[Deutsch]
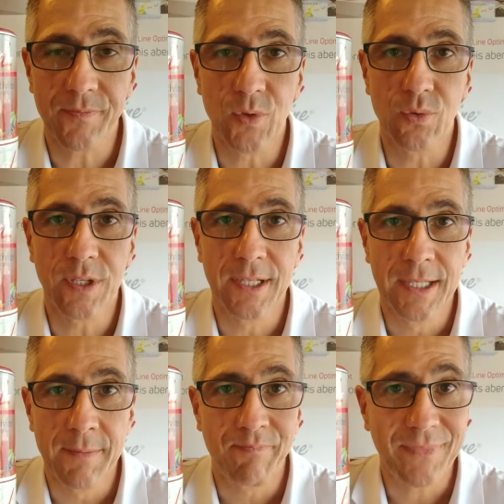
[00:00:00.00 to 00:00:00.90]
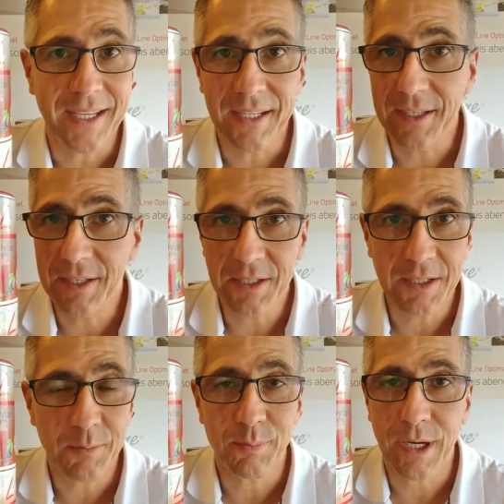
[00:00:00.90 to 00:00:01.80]
Nun, Dein
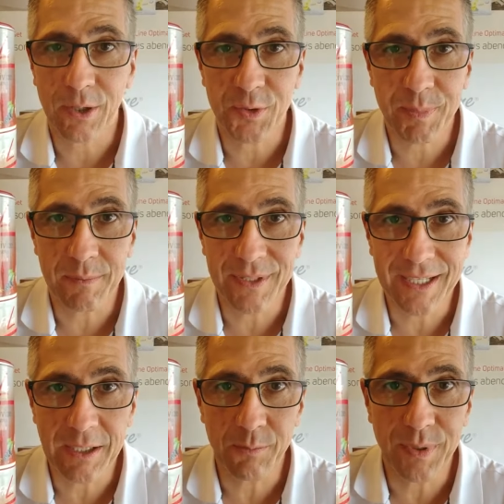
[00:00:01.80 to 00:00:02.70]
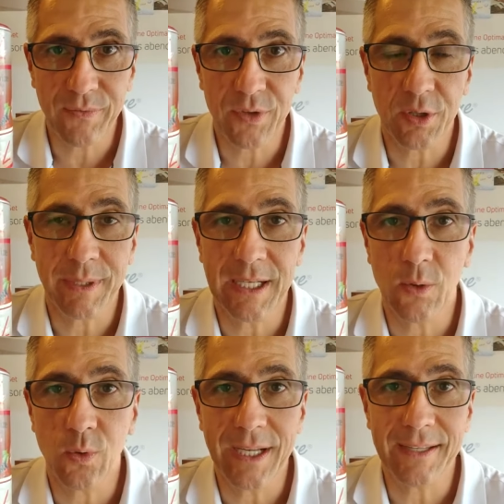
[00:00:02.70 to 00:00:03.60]
Gehirn braucht beim Denken B-Vitamine
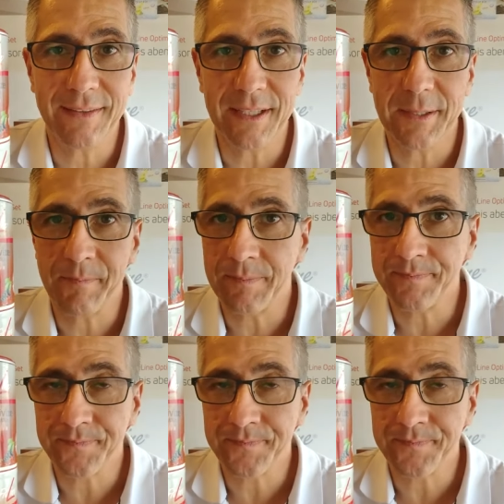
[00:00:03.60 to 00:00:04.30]
ohne Ende.